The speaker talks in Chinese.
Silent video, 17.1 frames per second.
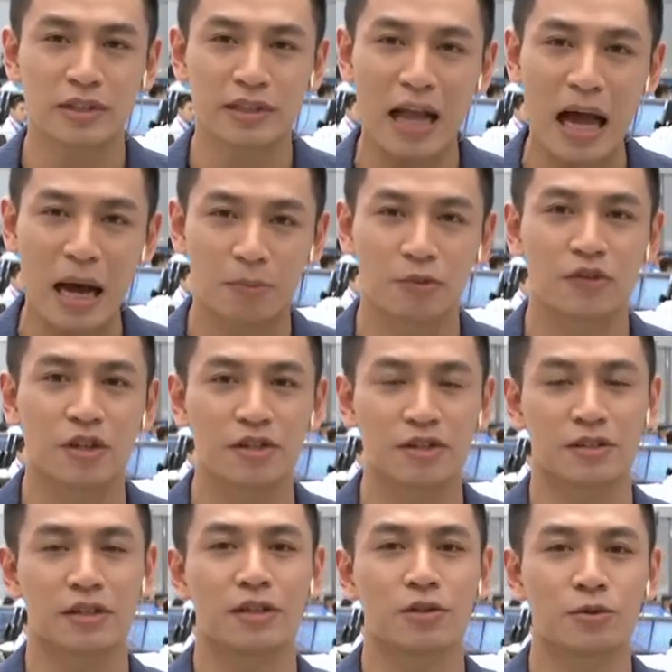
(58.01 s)
大部分的
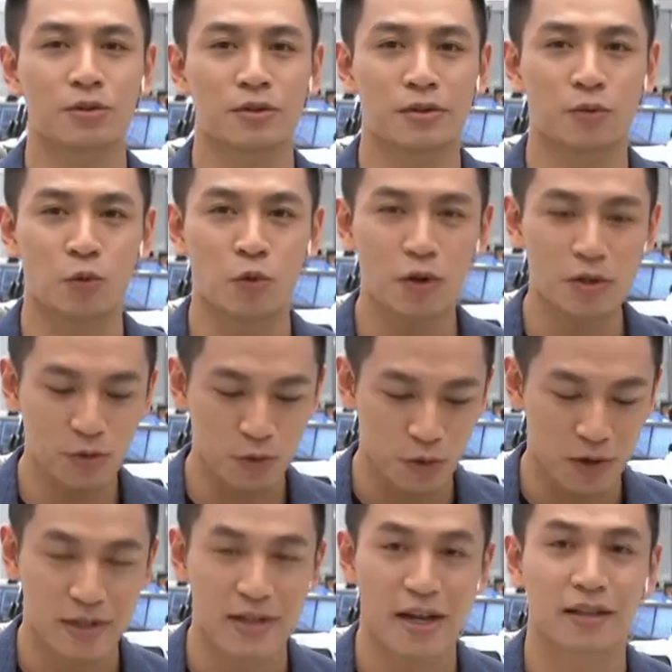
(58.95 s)
时间都是我
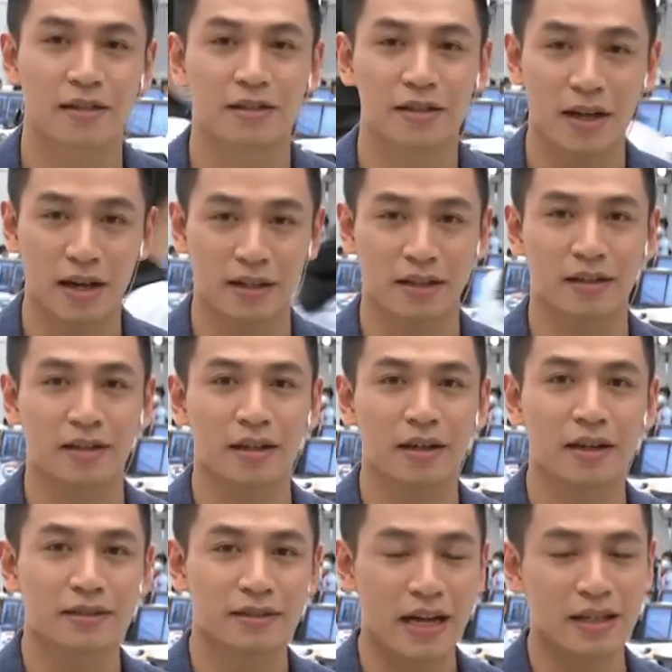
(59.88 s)
所在的这样一
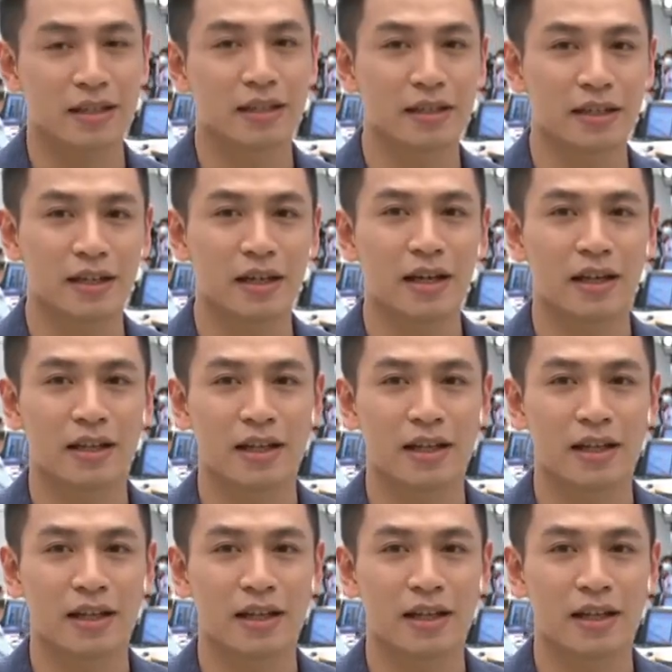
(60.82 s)
个大厅里